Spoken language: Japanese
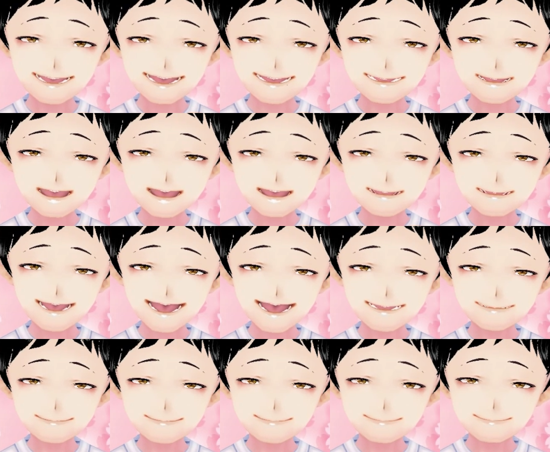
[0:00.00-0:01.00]
対抗
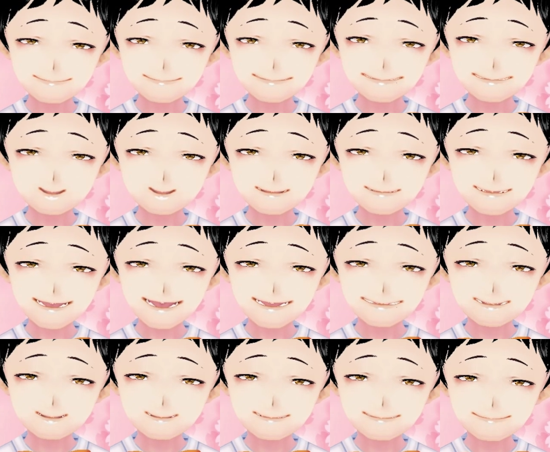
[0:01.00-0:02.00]
は、藤
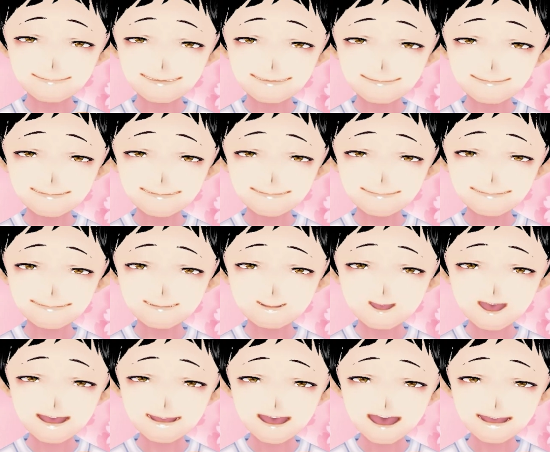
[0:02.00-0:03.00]
岡祐介騎手
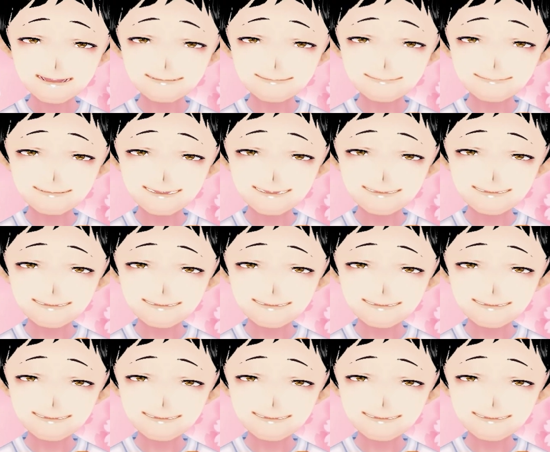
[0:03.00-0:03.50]
騎乗の